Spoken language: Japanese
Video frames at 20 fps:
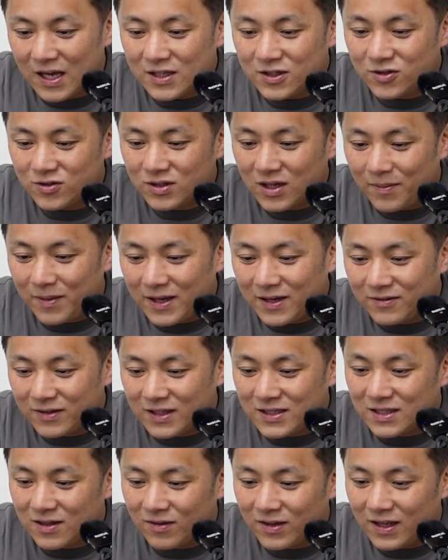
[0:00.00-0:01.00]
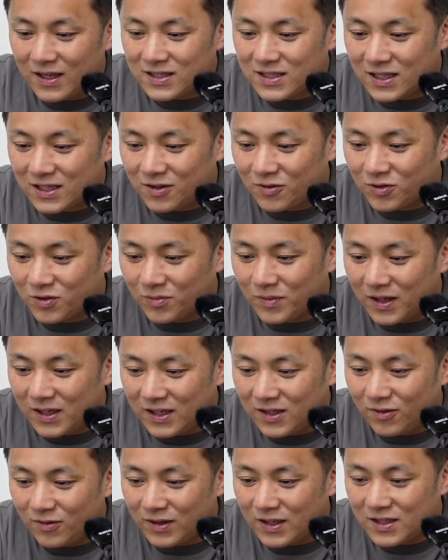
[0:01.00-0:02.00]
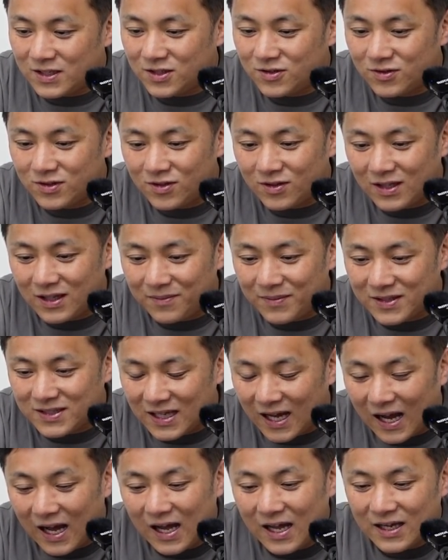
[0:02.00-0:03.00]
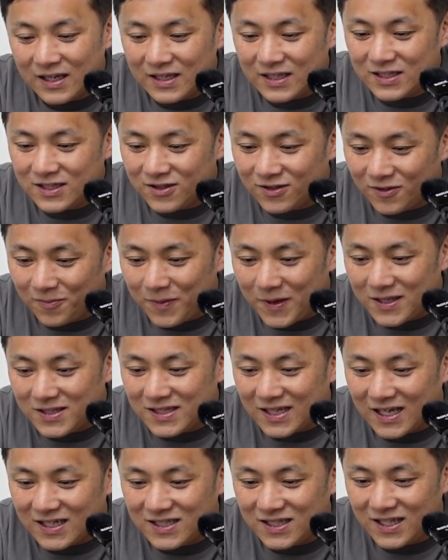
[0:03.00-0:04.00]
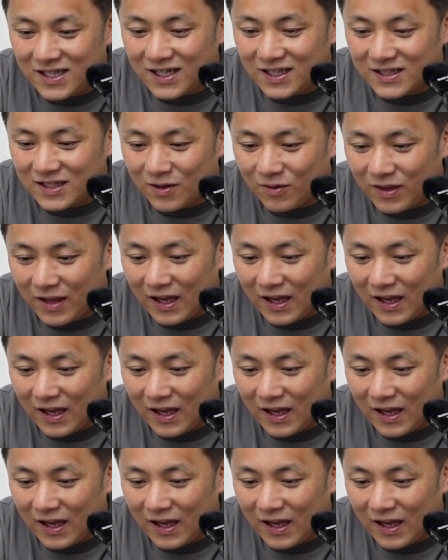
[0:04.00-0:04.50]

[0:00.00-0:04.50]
中華バイクでしたので安かったこともあり、良い練習機となりました。一緒のペースで走りたかったの